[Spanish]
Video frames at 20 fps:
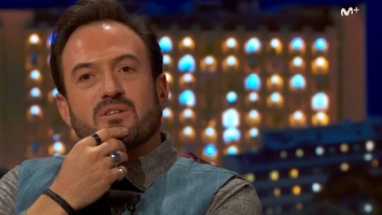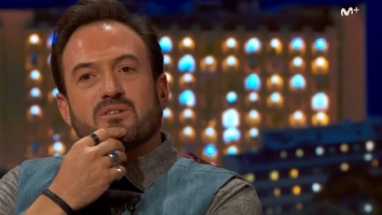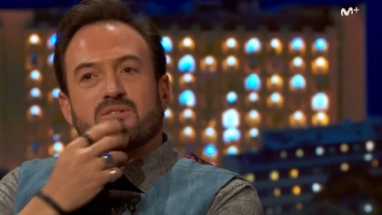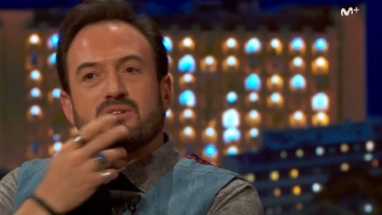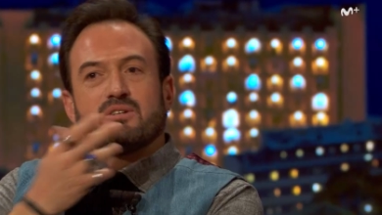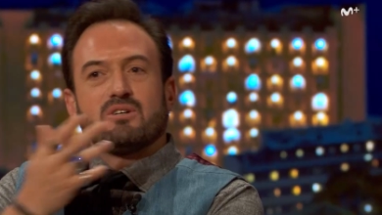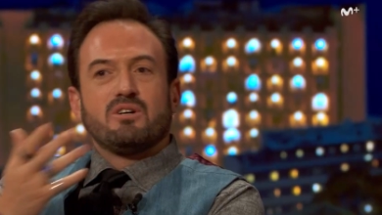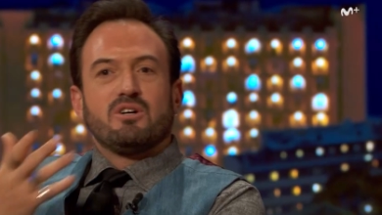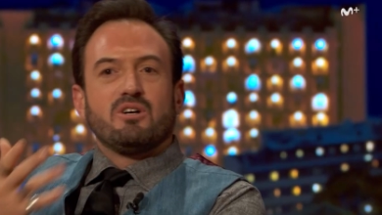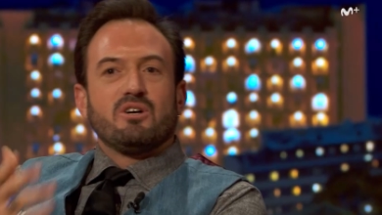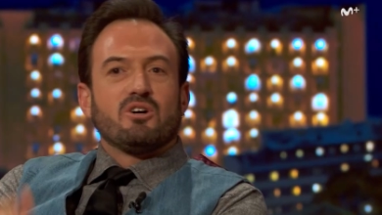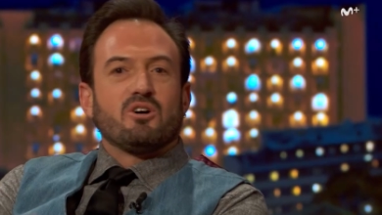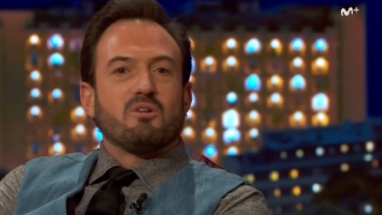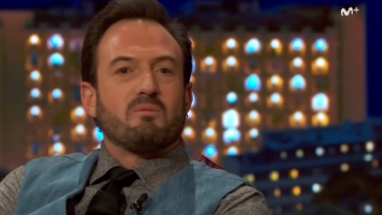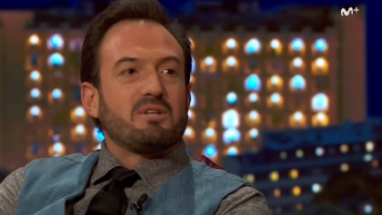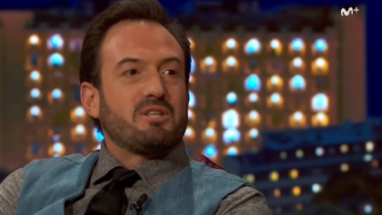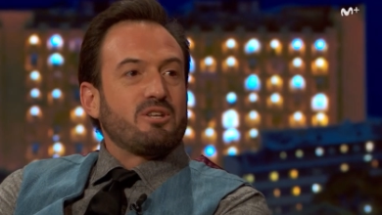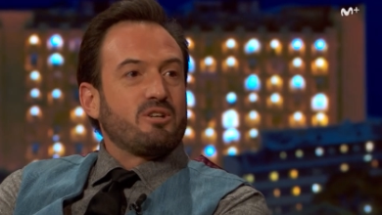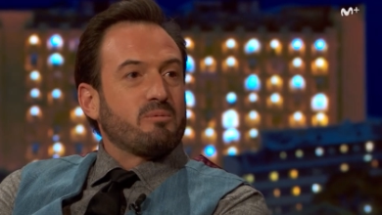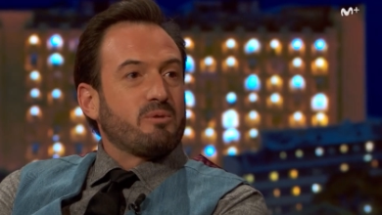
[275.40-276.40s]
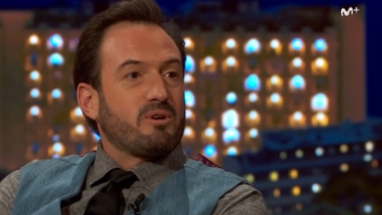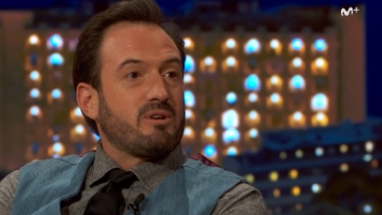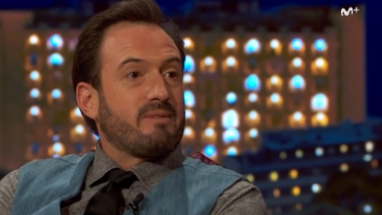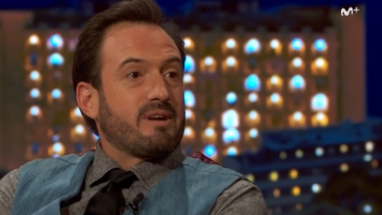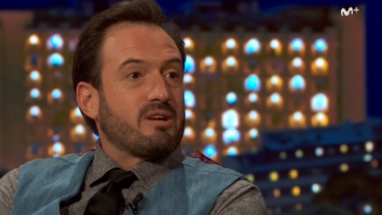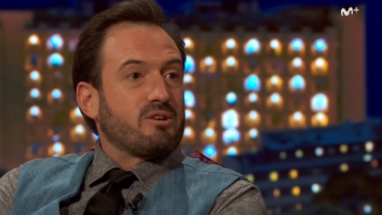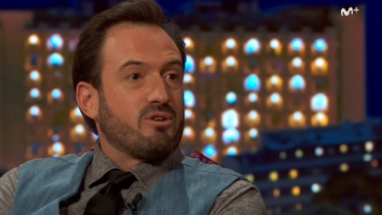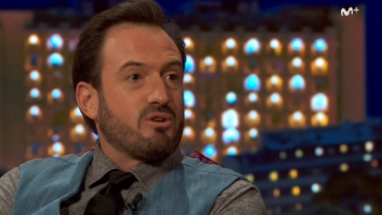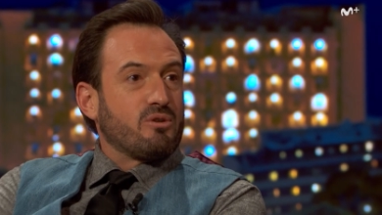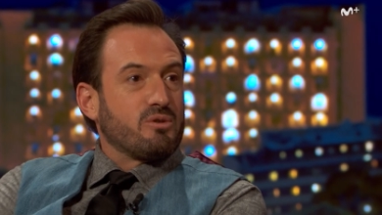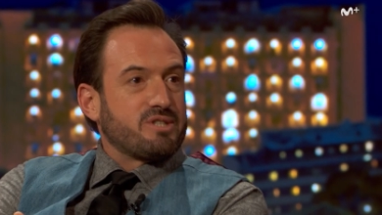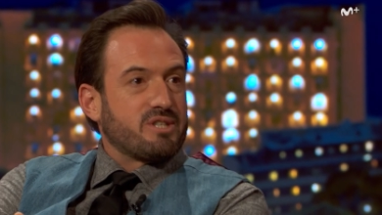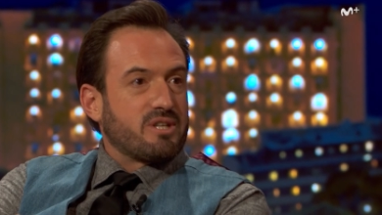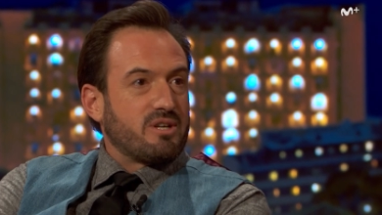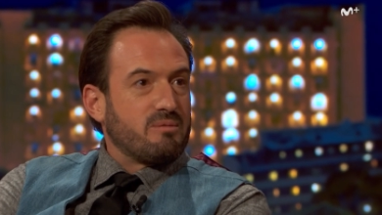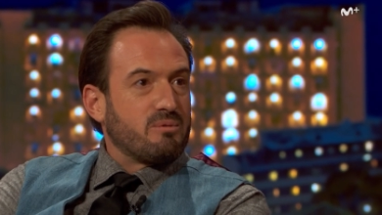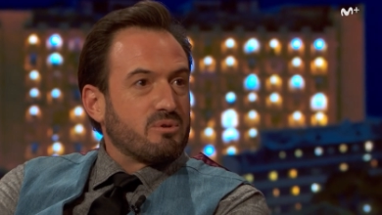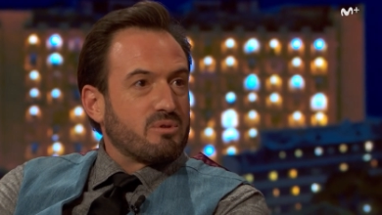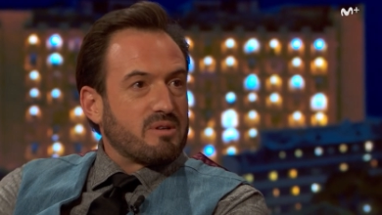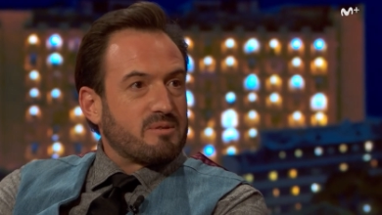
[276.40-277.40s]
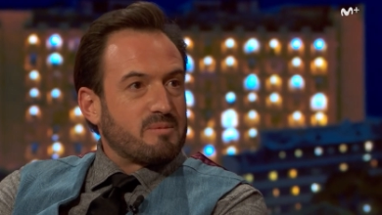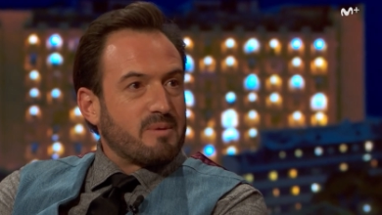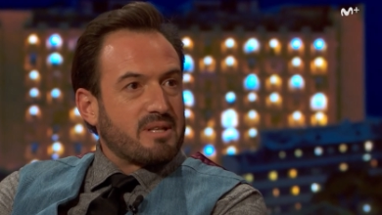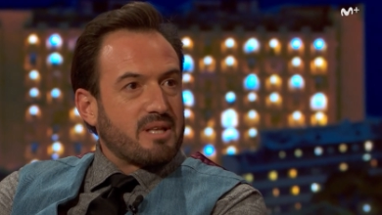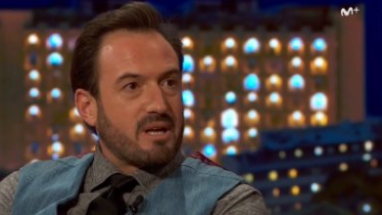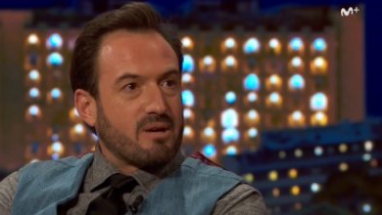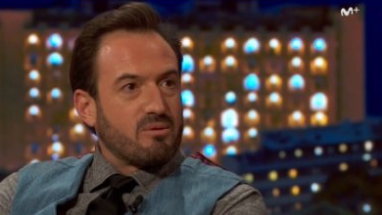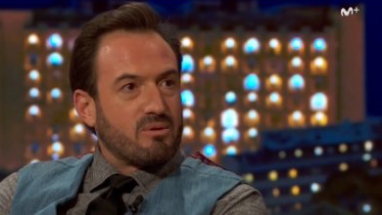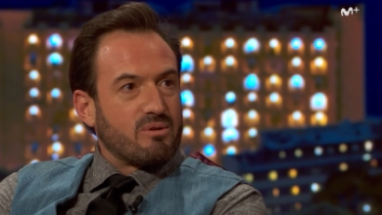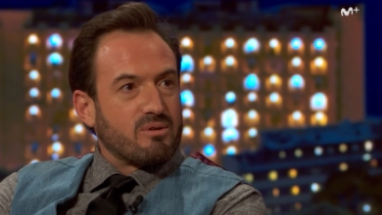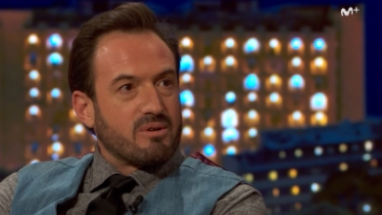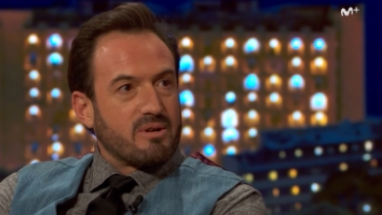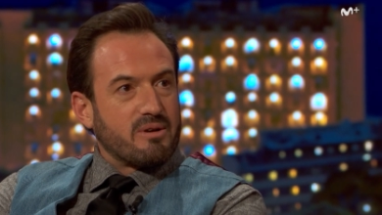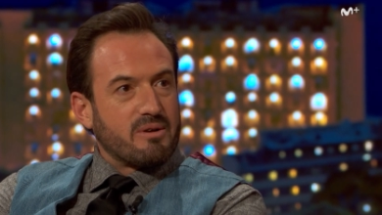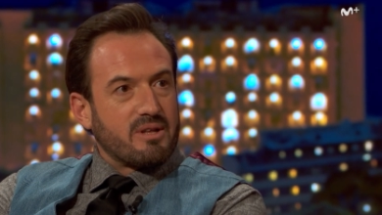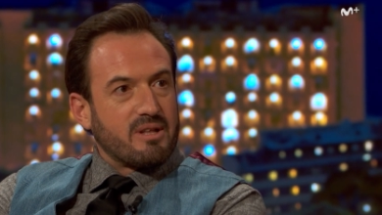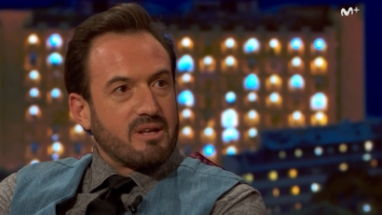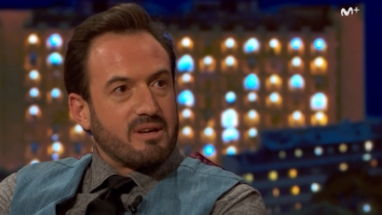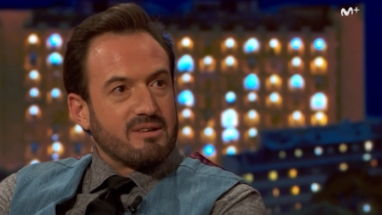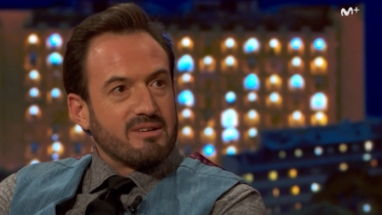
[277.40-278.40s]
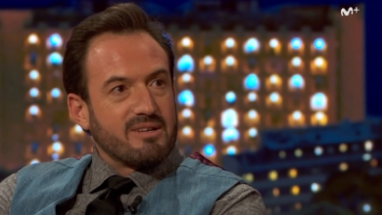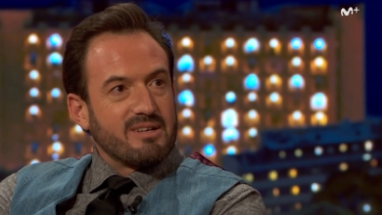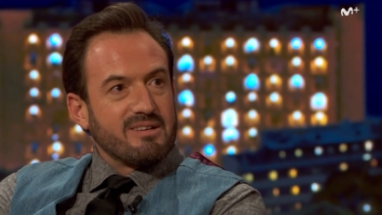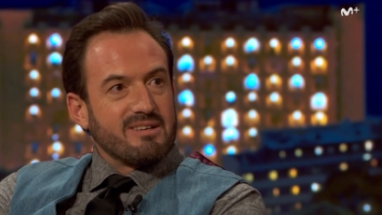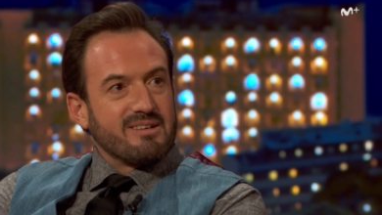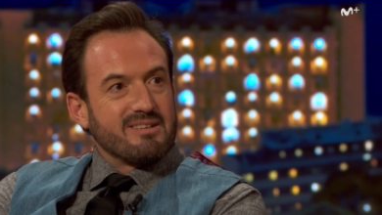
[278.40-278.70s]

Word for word: bueno, o me tiro por el balcón o escribo un espectáculo. Claro.